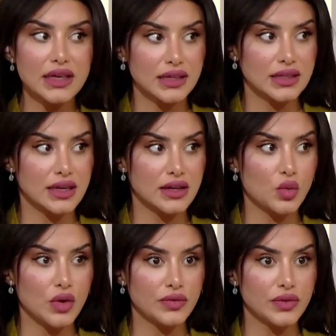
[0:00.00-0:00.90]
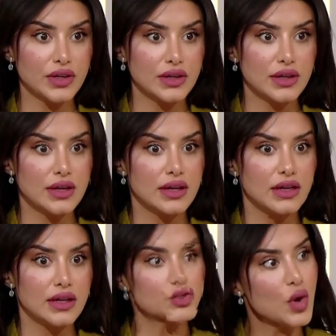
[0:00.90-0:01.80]
يقدر يوفر
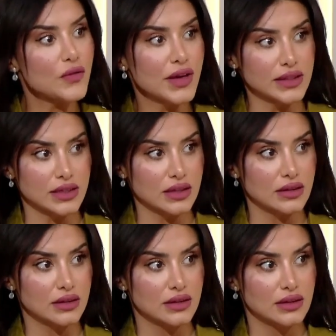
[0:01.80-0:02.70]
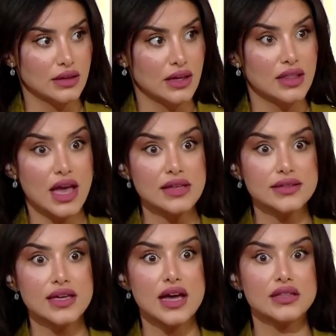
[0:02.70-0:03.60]
ليش وافقتي اذا
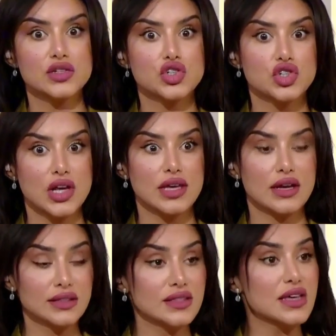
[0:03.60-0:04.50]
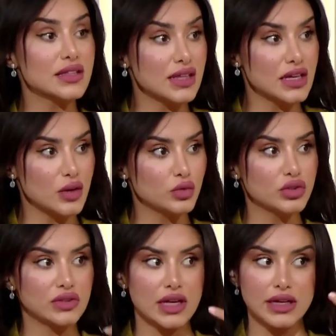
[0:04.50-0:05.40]
انت هذا الشيء راح تضغطينا
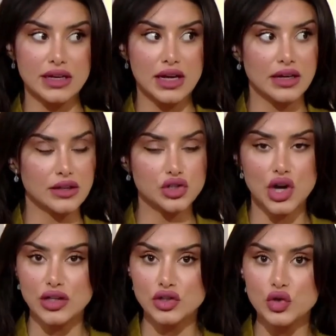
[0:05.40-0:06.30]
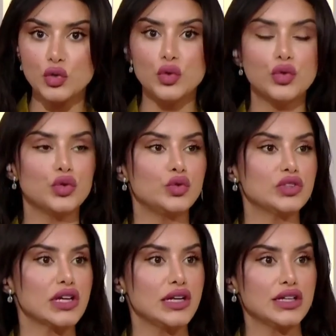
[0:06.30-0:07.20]
وتخلين على الرجال ديون
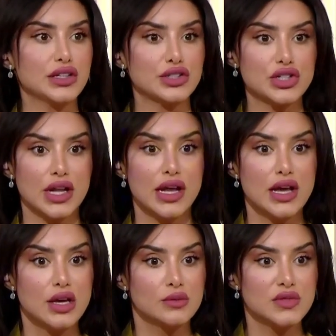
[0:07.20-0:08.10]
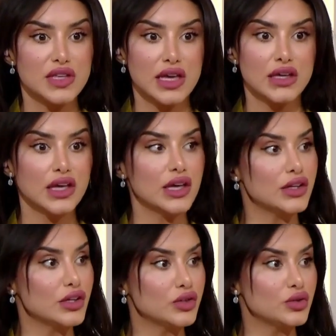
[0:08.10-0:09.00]
وتخلين الرجال
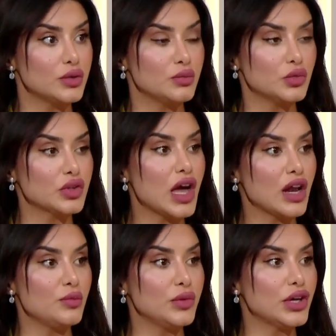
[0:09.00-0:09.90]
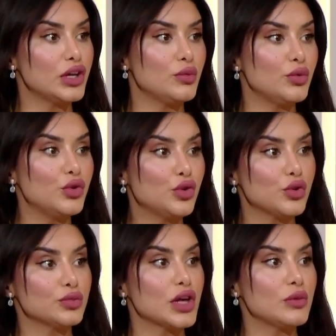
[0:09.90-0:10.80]
مساكين يقعد مطالب من كل
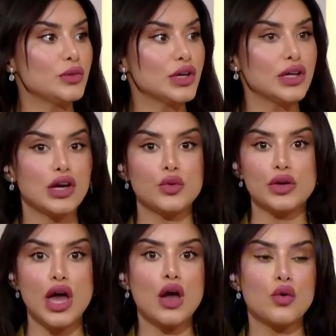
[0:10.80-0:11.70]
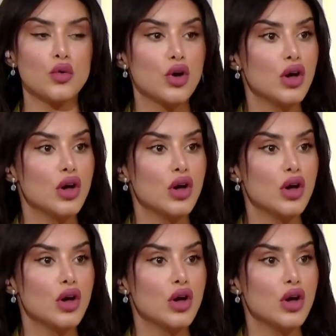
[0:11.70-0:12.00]
البنوك ومطالب من كل اخوياه و...